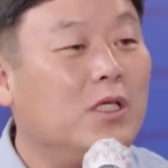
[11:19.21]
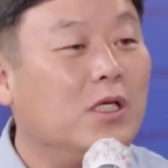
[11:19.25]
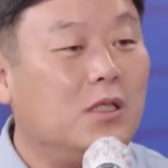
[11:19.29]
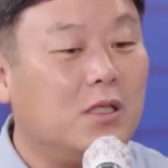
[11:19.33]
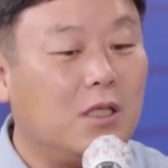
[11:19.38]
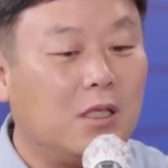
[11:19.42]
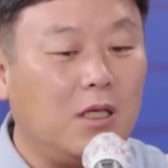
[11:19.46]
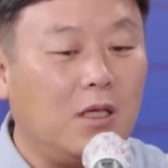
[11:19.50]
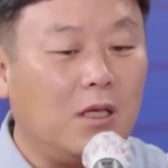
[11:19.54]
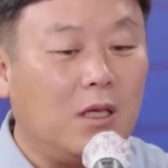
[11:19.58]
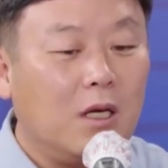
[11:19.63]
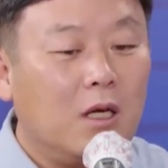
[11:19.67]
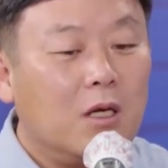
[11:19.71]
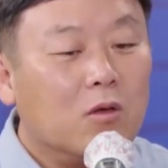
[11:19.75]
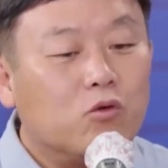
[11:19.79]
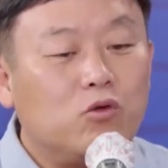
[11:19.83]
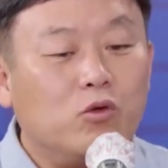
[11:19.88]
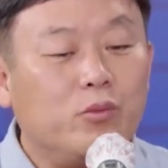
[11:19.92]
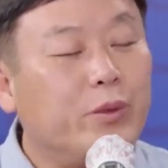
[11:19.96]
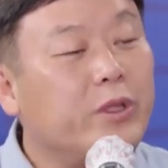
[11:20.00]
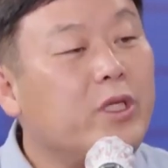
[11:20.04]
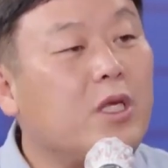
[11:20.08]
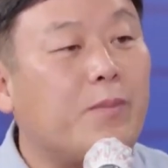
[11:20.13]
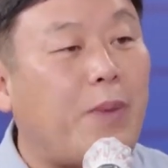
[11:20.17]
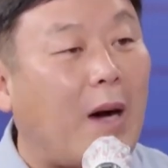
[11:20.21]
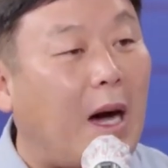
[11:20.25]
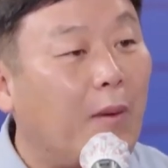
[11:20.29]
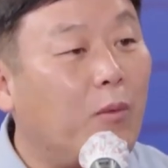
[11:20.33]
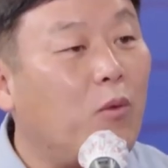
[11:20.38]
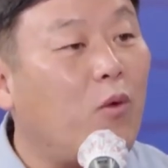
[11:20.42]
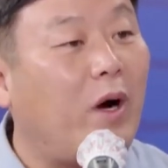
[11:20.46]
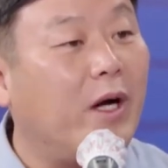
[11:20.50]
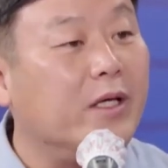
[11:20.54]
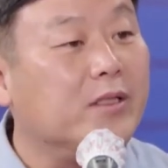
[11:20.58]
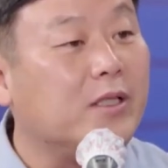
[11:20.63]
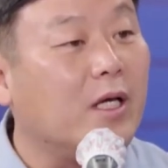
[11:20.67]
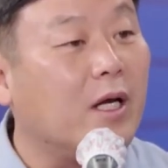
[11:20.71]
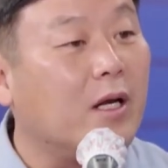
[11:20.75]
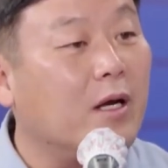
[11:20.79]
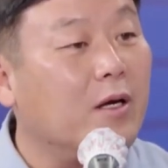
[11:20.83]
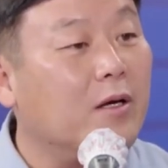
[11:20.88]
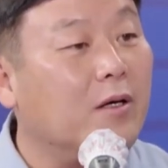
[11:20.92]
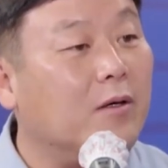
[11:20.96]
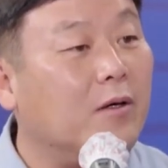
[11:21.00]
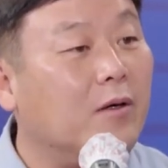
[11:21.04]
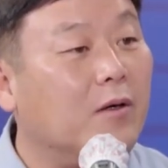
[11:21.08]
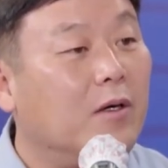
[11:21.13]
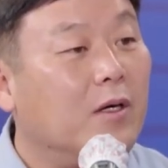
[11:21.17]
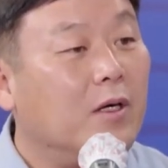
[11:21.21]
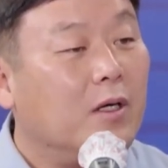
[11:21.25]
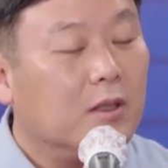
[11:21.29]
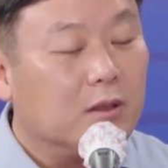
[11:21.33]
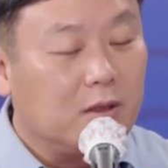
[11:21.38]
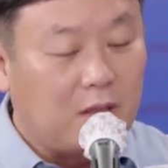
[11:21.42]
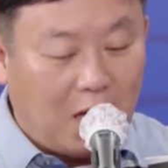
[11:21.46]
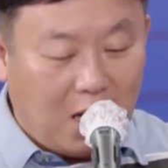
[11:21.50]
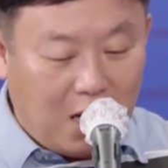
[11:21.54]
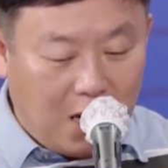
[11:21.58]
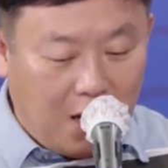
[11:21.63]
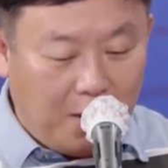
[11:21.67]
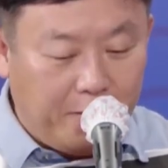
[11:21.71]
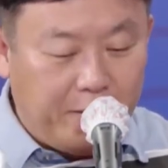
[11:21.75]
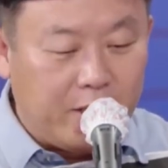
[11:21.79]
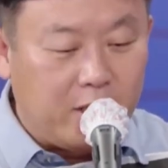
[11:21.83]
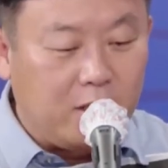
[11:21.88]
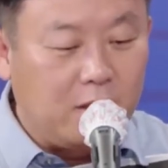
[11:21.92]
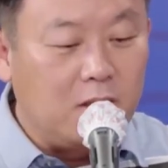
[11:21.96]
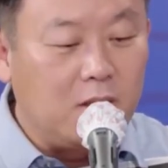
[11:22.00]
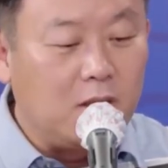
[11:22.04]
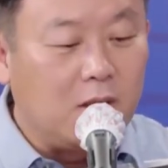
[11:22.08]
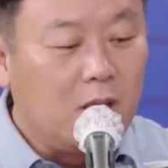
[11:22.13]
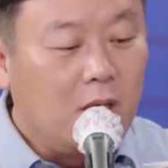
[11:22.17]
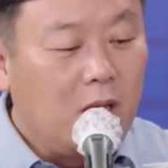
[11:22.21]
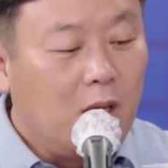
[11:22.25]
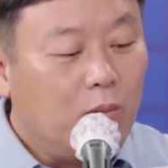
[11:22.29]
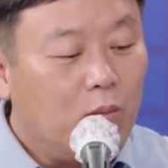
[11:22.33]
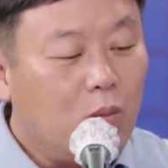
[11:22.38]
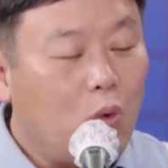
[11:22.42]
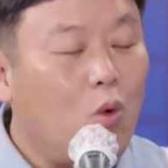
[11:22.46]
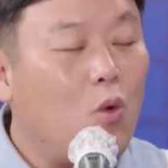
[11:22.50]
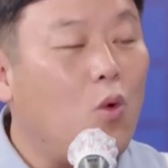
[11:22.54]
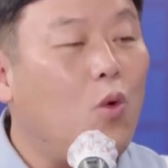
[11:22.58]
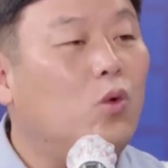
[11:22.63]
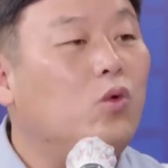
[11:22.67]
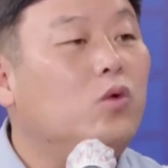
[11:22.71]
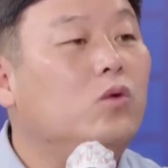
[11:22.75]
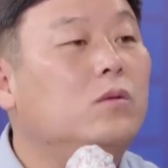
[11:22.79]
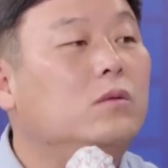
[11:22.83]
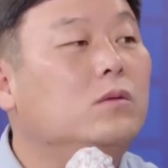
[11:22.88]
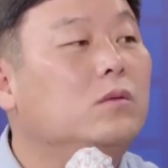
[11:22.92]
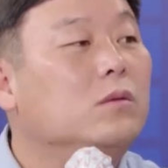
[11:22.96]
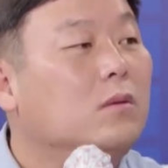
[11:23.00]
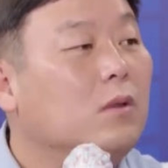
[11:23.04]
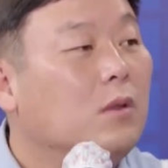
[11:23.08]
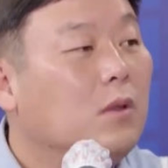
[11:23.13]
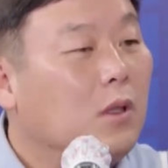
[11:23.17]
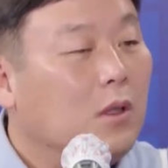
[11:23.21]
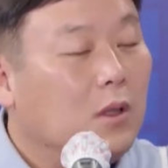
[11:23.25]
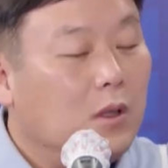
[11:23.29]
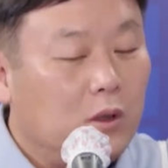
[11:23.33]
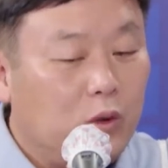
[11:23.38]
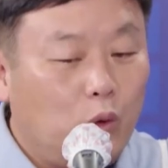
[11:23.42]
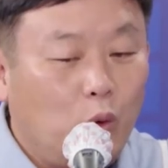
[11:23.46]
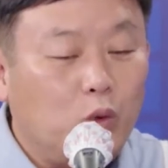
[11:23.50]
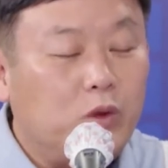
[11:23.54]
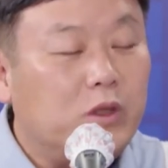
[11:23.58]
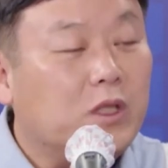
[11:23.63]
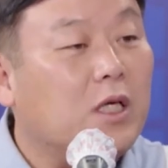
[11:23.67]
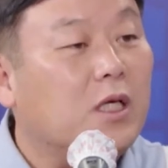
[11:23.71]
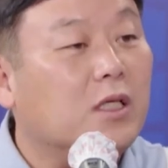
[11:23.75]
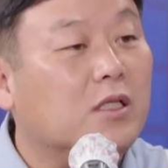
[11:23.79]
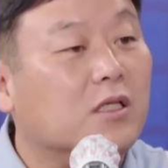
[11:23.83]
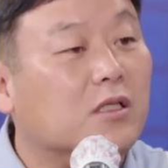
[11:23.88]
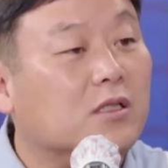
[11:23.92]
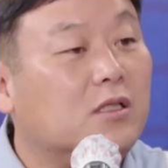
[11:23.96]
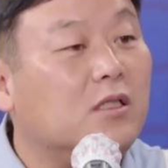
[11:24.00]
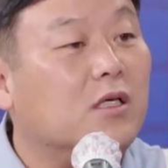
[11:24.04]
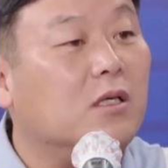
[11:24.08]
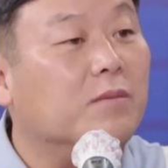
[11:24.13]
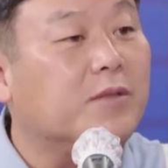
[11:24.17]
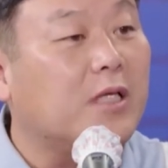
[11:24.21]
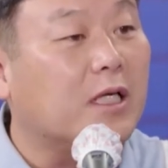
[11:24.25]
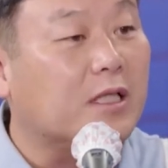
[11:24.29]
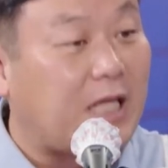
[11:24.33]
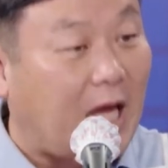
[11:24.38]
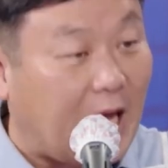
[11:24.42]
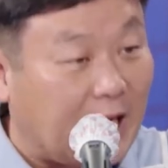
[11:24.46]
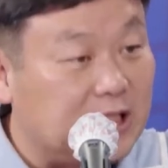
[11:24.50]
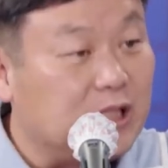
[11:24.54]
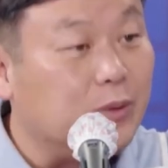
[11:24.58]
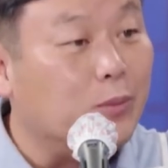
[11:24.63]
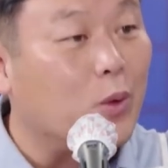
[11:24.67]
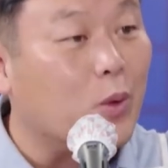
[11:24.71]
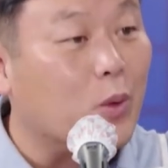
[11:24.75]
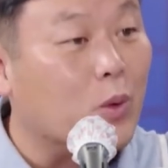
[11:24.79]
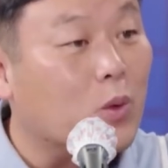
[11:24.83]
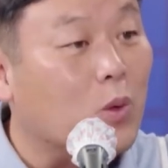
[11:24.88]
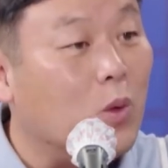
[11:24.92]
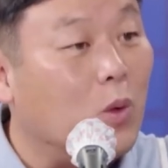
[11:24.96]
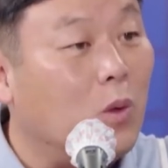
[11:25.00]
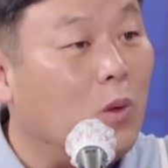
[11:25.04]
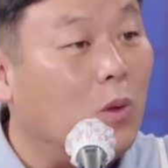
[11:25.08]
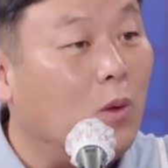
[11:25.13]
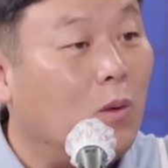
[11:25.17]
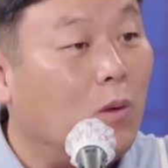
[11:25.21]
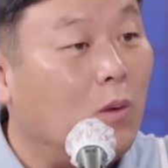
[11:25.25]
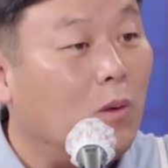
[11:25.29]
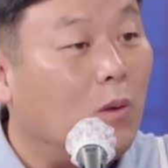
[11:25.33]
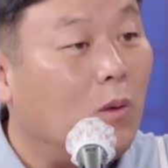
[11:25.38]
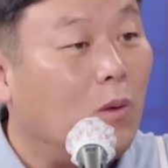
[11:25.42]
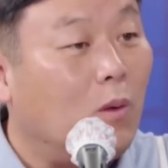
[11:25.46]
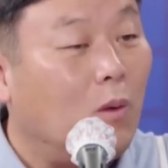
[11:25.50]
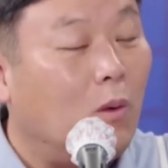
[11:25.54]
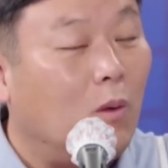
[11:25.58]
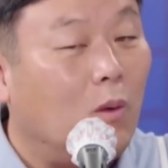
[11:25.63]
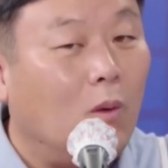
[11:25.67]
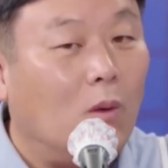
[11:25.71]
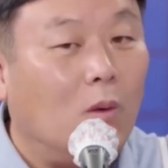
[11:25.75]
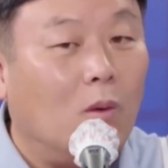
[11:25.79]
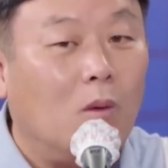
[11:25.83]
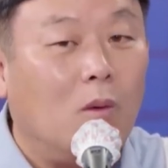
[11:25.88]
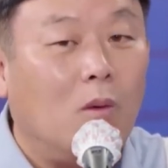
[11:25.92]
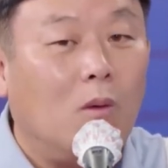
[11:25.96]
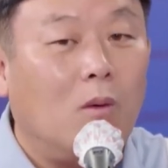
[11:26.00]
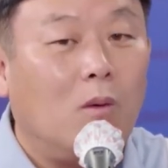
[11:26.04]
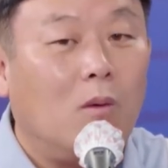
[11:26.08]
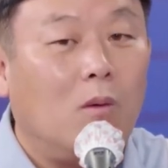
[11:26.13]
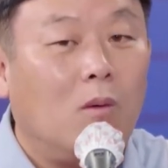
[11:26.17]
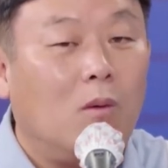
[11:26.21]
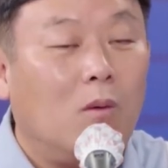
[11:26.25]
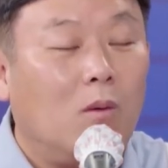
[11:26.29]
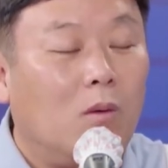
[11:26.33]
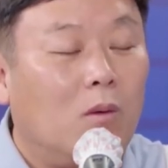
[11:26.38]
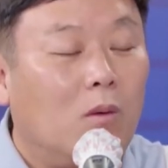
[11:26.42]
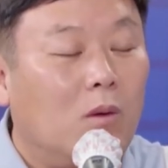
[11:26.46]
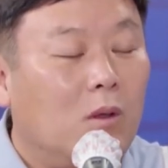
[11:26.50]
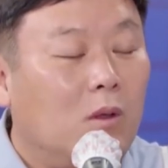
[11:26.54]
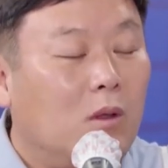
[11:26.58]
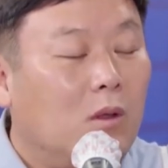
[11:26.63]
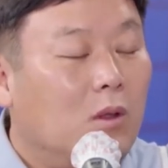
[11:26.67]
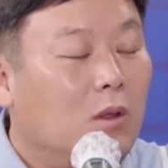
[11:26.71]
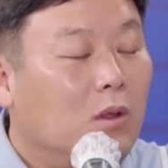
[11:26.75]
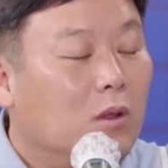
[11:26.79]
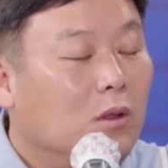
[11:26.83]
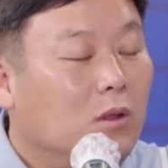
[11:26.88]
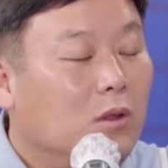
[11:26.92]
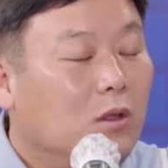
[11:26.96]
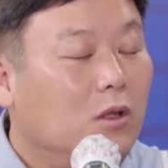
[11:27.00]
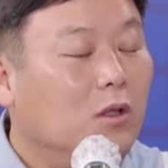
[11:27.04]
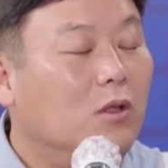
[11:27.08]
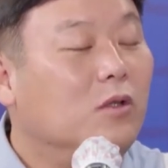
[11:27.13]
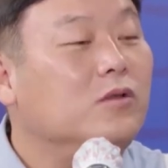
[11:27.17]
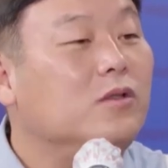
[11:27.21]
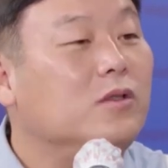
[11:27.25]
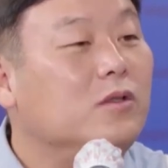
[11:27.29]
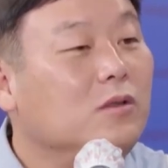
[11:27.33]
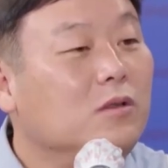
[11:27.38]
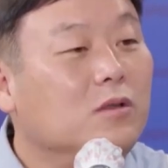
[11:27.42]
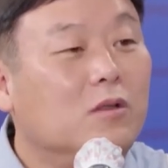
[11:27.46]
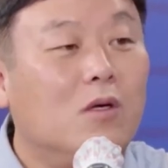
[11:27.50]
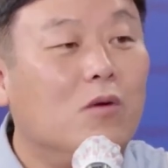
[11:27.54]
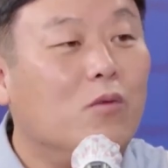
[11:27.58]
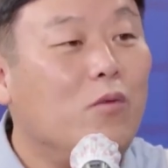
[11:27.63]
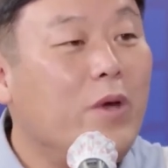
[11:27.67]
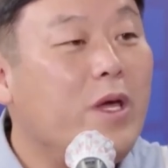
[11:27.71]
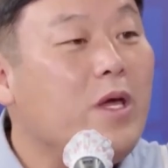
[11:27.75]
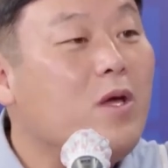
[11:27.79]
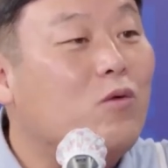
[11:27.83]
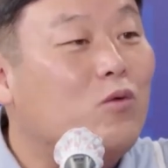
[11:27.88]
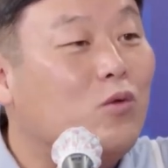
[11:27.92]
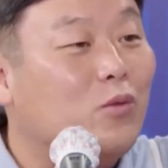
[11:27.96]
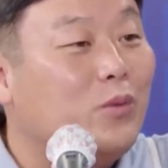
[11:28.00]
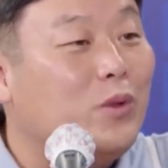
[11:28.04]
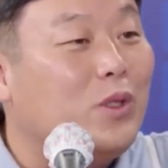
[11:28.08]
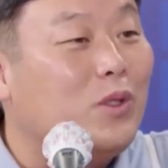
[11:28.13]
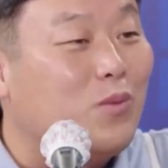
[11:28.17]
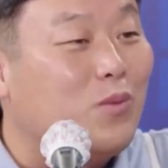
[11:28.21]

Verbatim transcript: 일들이 국민들이 바보가 아니잖아요 네. 다 버린 거 모든 요직에 정치검찰 다 심어놓고 음. 이런 이걸 왜 국민들이